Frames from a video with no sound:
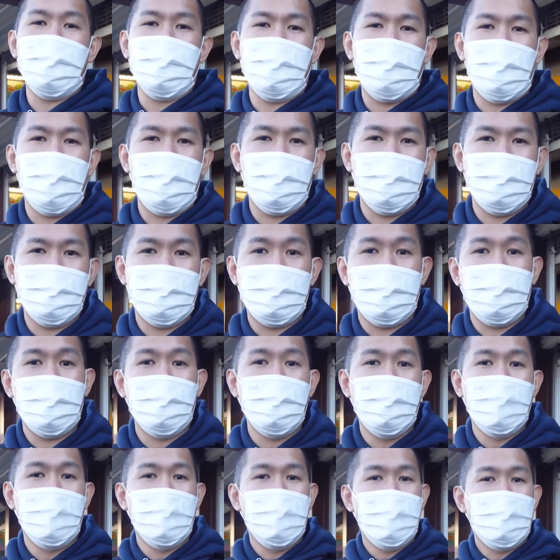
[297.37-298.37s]
Dan di sini
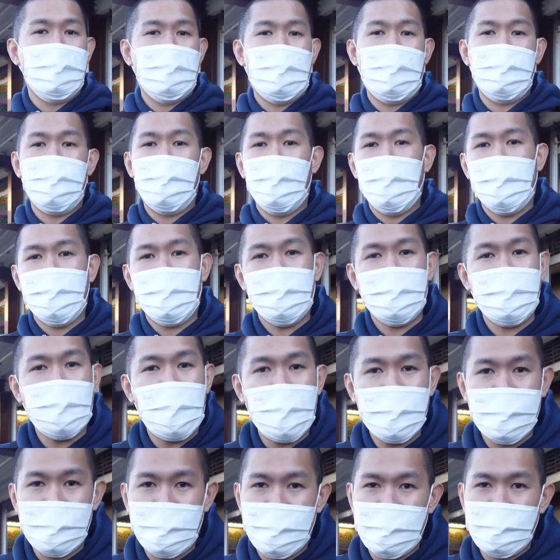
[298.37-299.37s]
nggak boleh ada
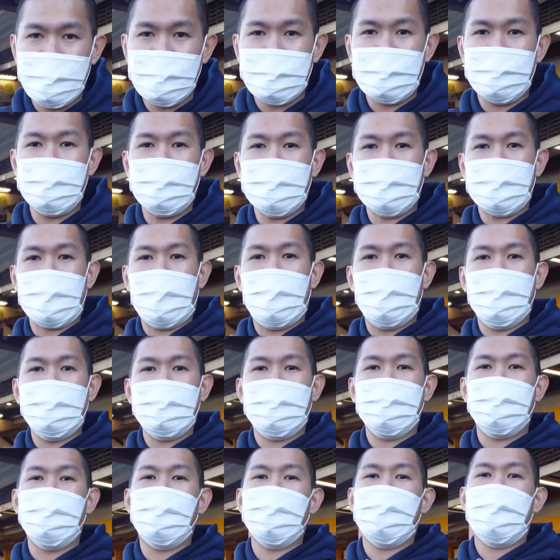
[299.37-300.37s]
dine in sama sekali,
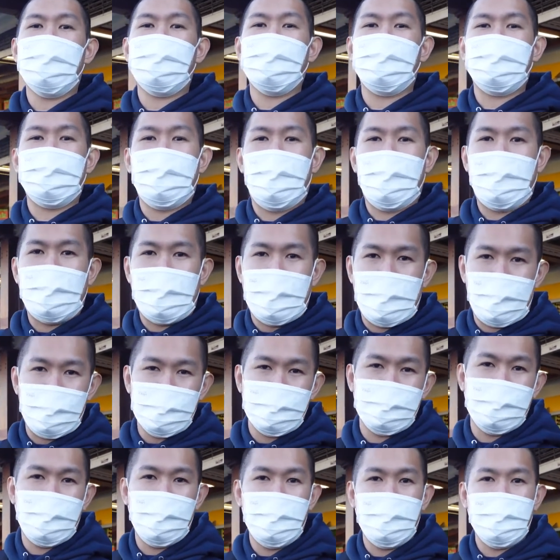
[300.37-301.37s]
semuanya harus take out.
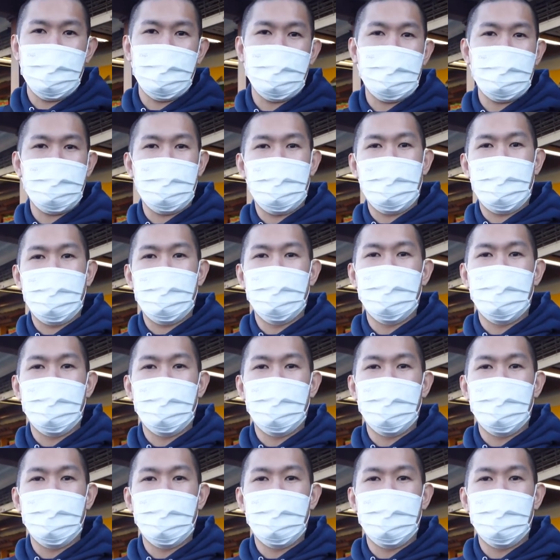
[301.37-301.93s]
Jadi nanti kita beli